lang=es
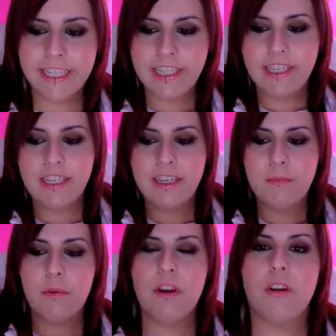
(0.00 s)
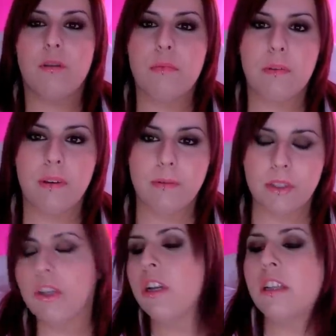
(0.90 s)
Y bueno, como habréis
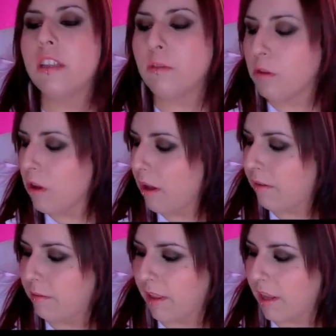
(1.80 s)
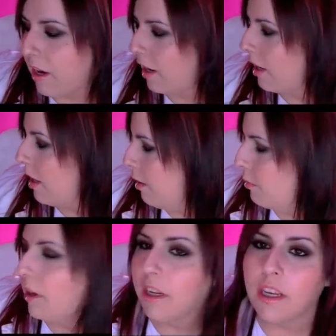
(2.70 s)
visto en el título, a ver voy a dejar la caja
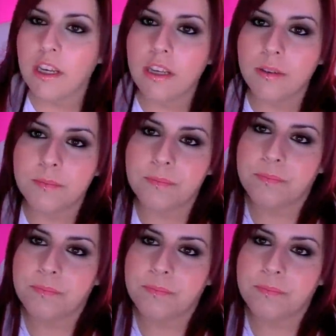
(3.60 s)
por aquí